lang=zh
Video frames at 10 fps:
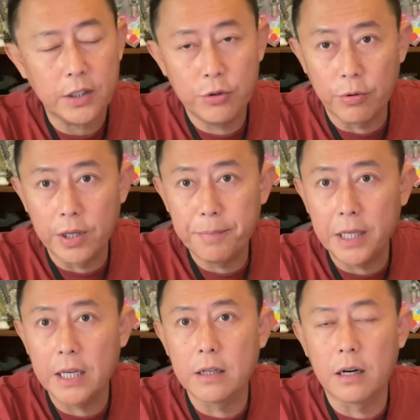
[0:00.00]
就是他
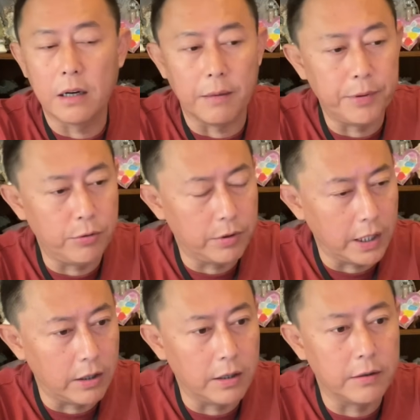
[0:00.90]
毕业证啊，必须
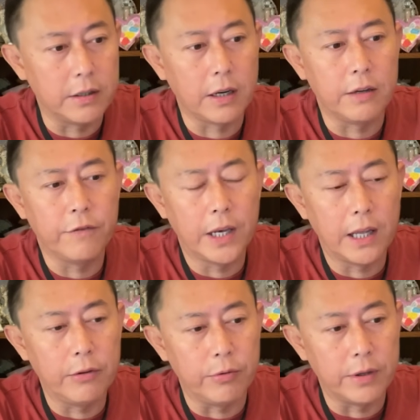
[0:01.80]
得这个芬
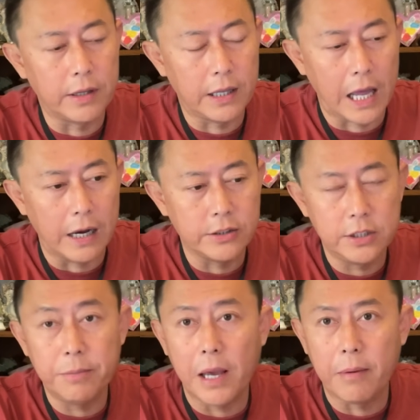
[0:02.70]
兰语哪个
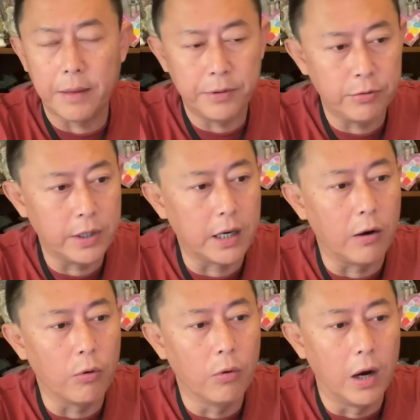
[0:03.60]
级别吧，必须得
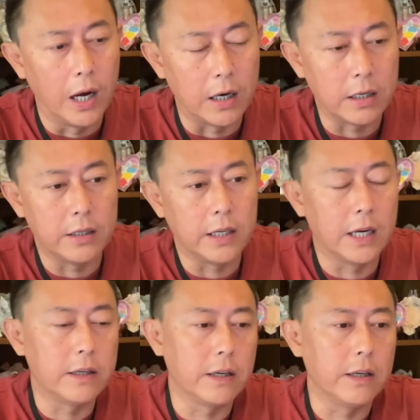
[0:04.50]
考过啊，应
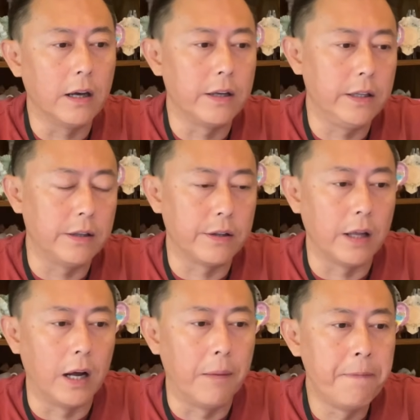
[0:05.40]
该是这个要意思
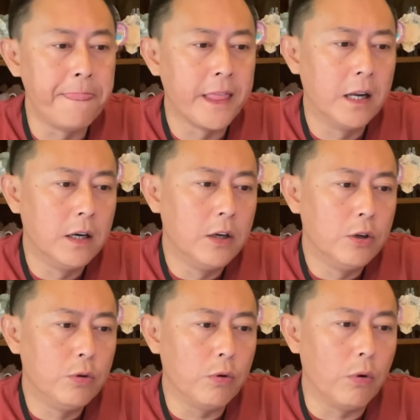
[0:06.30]
啊。
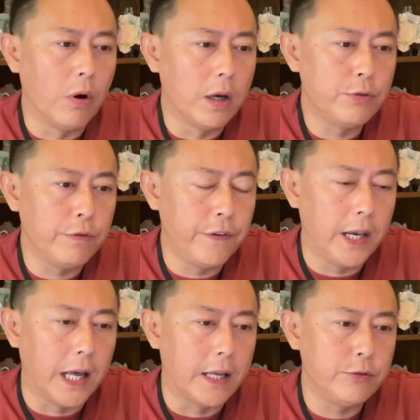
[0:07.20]
如果去
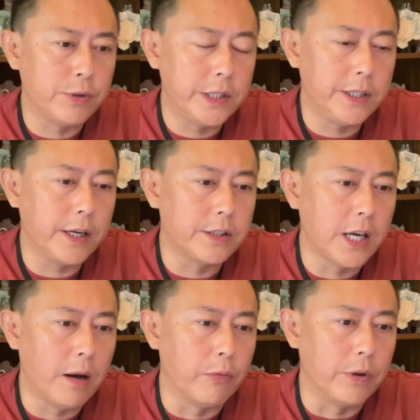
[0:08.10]
芬兰学习这个
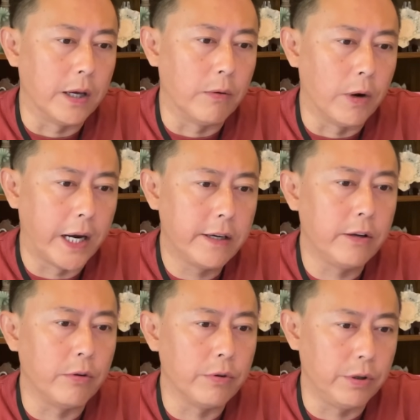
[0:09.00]
项目呢，我还
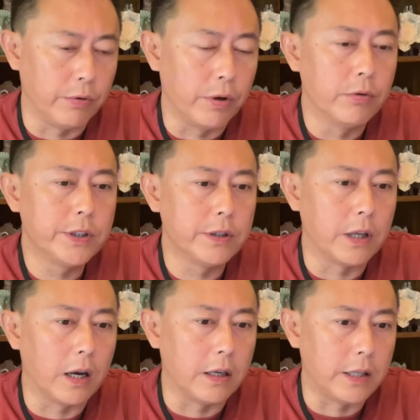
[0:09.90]
是有有优势
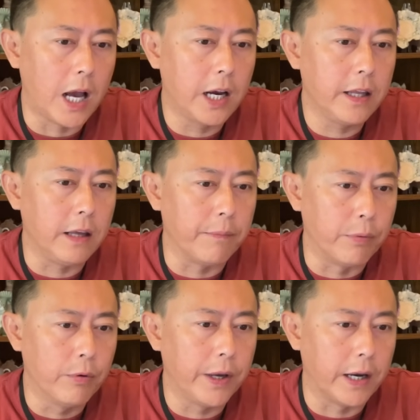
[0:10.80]
的啊，压力
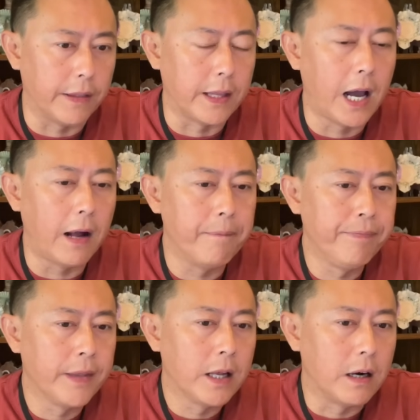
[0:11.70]
不会很大，
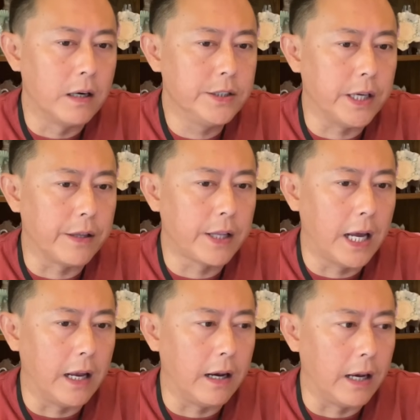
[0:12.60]
而且
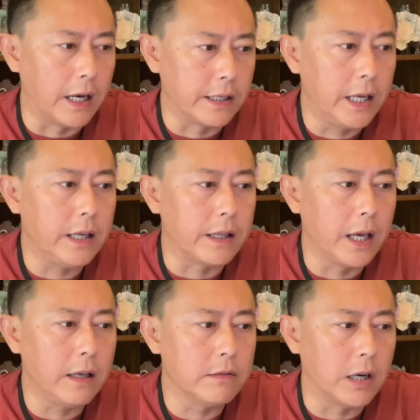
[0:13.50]
在两年以
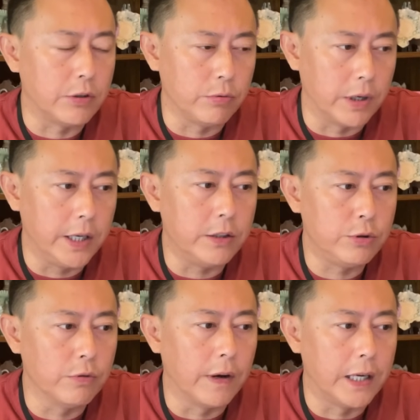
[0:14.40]
内啊就可以
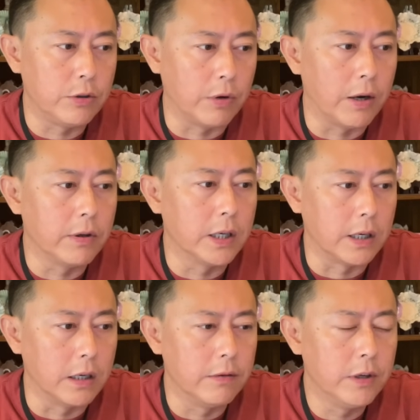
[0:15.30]
修完主要课
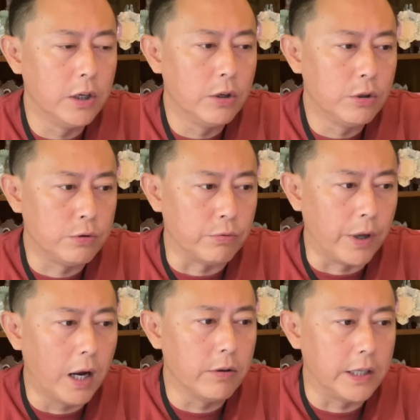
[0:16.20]
程。主
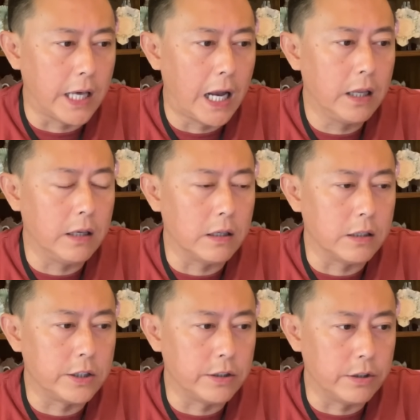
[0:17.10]
要的压力呢
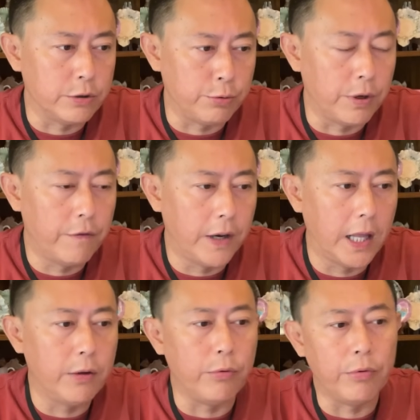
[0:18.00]
是学芬
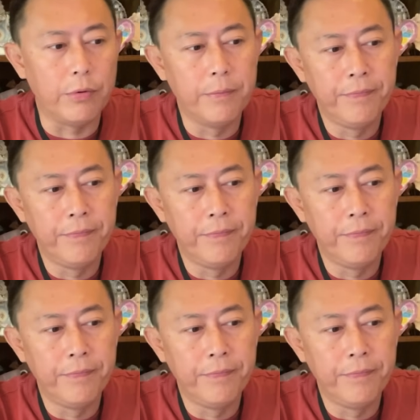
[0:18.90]
兰语。